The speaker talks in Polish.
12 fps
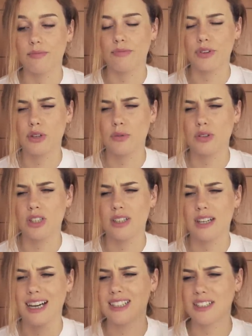wiadomo, że
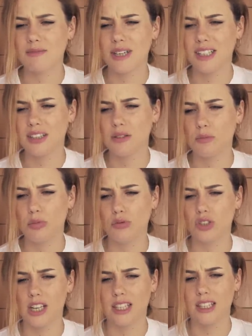każdy ma inny
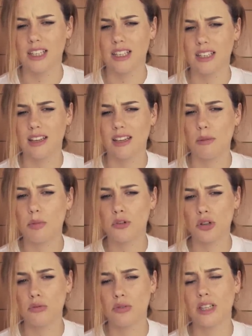budżet i na
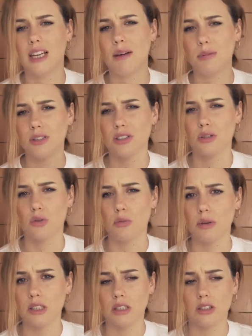początku najlepiej się
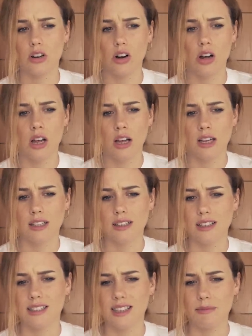skupić tylko
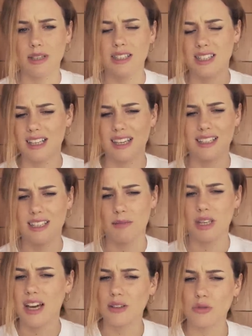zamiast na
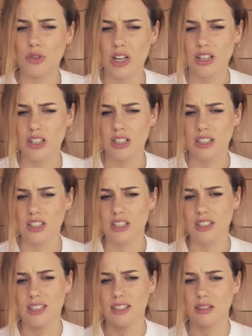zamienianiu rzeczy,
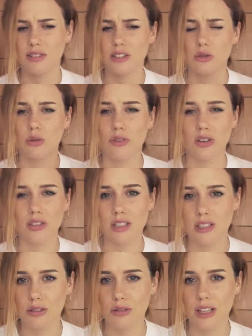czy znajdowaniu nowego
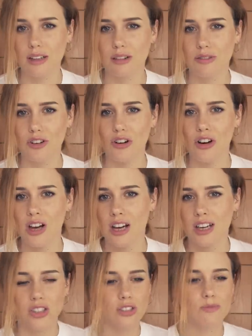stylu na nowo,
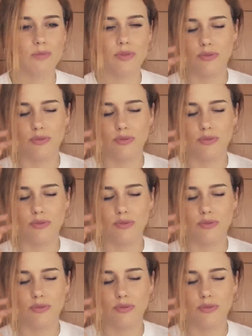czy